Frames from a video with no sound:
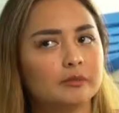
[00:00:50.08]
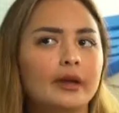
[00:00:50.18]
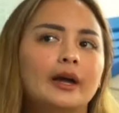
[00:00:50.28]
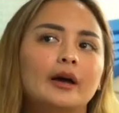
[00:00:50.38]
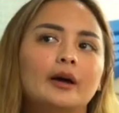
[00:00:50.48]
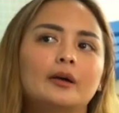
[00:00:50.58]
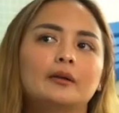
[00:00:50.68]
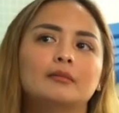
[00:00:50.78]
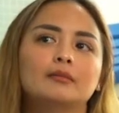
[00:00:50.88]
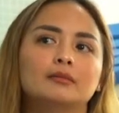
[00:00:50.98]

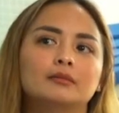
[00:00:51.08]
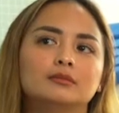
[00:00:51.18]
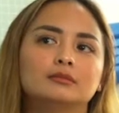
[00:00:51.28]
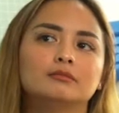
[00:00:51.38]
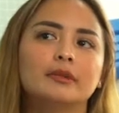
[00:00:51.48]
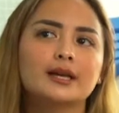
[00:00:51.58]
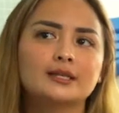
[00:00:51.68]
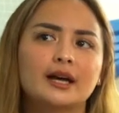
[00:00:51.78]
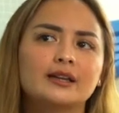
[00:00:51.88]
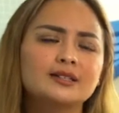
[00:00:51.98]
ya
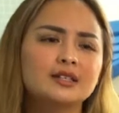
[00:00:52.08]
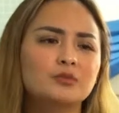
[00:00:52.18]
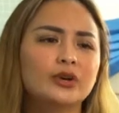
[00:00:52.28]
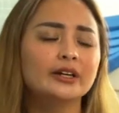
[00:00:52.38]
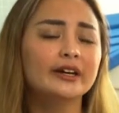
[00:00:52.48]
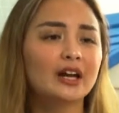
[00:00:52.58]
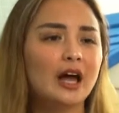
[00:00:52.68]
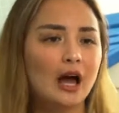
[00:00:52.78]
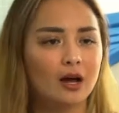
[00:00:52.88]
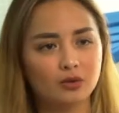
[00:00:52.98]
biasa aja sih mungkin
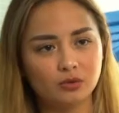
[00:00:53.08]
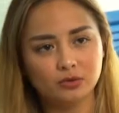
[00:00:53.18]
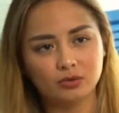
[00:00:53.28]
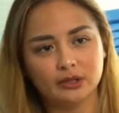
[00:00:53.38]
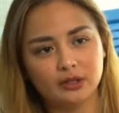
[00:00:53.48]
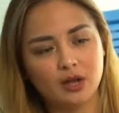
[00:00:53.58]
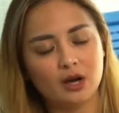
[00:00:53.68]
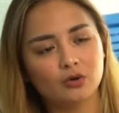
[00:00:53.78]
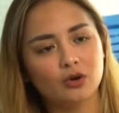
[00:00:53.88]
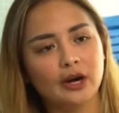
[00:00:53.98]
karena aku
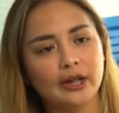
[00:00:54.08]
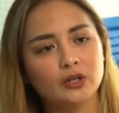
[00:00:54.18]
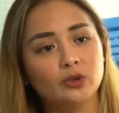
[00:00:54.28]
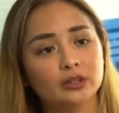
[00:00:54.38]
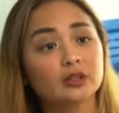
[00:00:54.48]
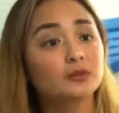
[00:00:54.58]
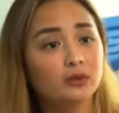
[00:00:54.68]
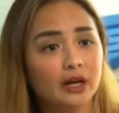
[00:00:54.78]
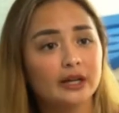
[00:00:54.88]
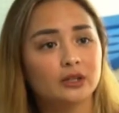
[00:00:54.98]
aku orangnya juga
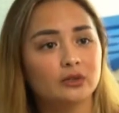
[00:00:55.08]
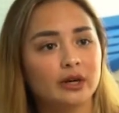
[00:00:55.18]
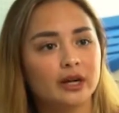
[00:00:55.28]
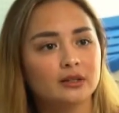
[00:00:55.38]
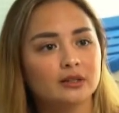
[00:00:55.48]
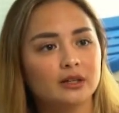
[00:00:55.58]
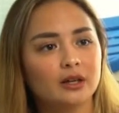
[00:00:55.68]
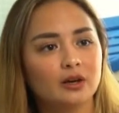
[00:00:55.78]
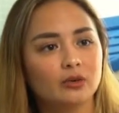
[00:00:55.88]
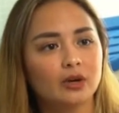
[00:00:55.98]
terbuka gitu kan
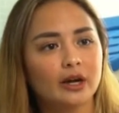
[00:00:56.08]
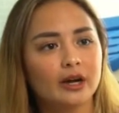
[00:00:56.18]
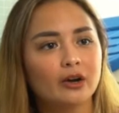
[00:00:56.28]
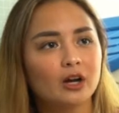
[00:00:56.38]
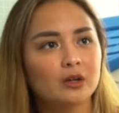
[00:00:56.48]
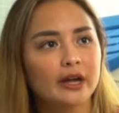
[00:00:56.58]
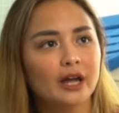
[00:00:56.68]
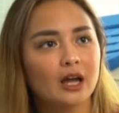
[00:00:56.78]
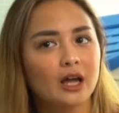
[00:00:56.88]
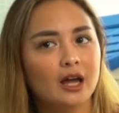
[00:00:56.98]
jadi aku kadang kalau
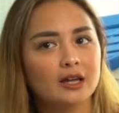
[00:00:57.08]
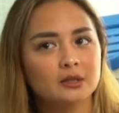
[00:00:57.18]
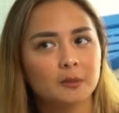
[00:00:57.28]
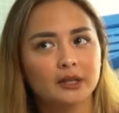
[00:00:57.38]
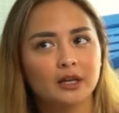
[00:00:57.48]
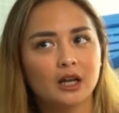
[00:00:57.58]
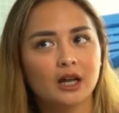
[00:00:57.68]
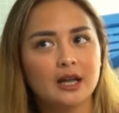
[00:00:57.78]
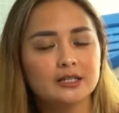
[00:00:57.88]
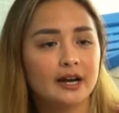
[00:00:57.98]
kayak sempat
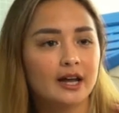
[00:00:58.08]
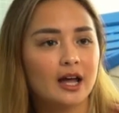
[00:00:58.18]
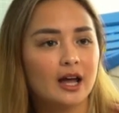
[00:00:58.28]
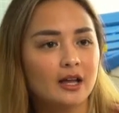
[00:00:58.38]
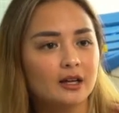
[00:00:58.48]
ada acara